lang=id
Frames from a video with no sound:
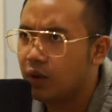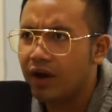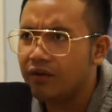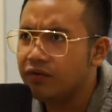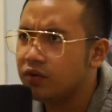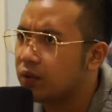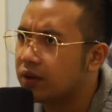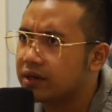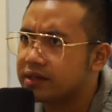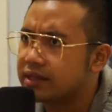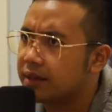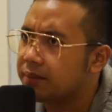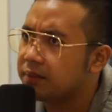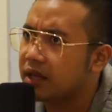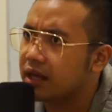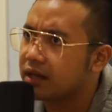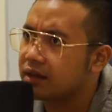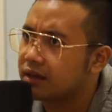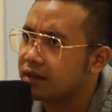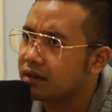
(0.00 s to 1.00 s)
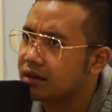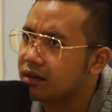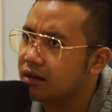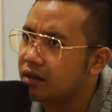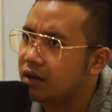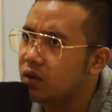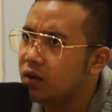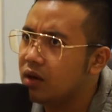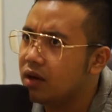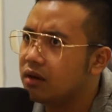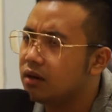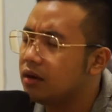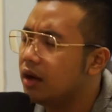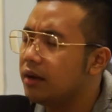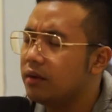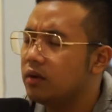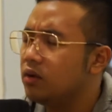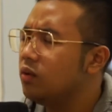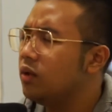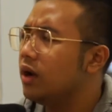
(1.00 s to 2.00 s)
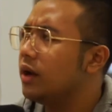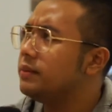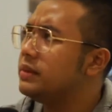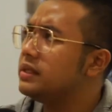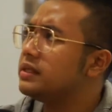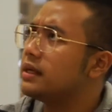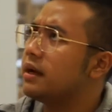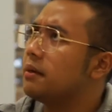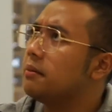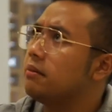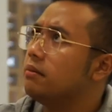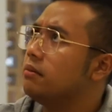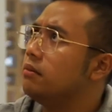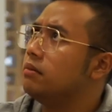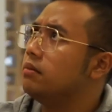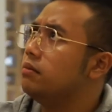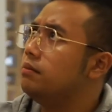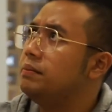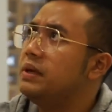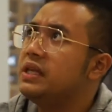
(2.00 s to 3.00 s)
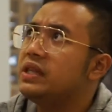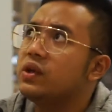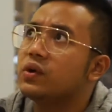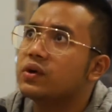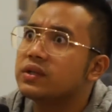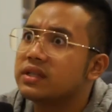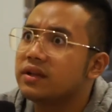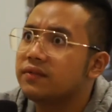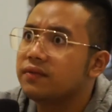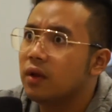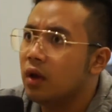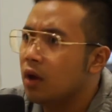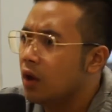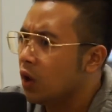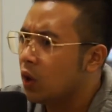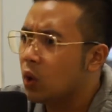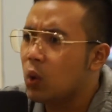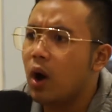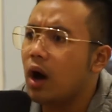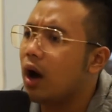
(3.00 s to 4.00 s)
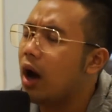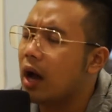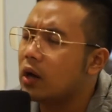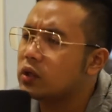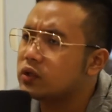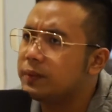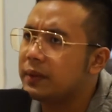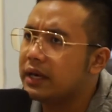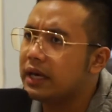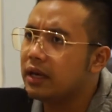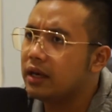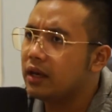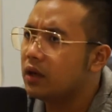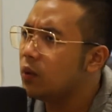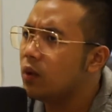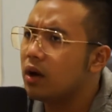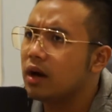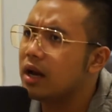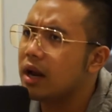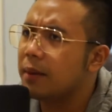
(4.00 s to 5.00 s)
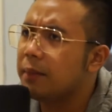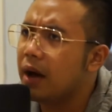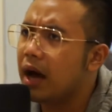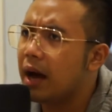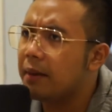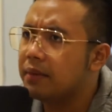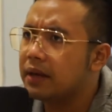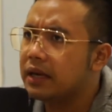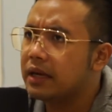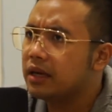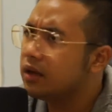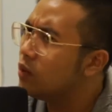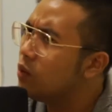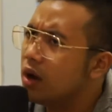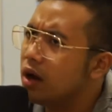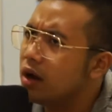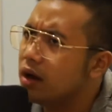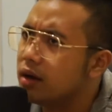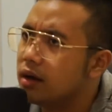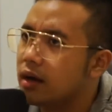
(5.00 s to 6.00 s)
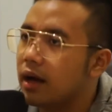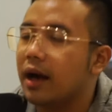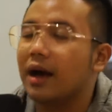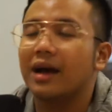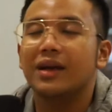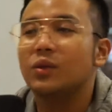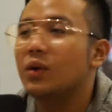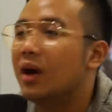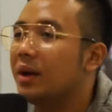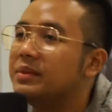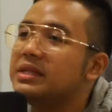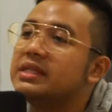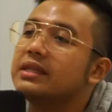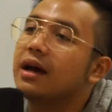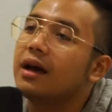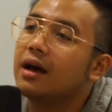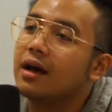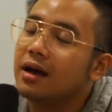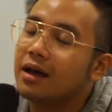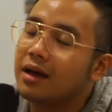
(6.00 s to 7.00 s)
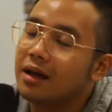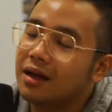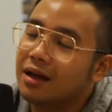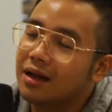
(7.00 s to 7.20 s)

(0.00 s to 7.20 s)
You have to accept that. Yeah. Lu lu nggak bisa beat yourself. Gua harus begini, gua kenapa nggak begini? Gua ah gitu nggak bisa.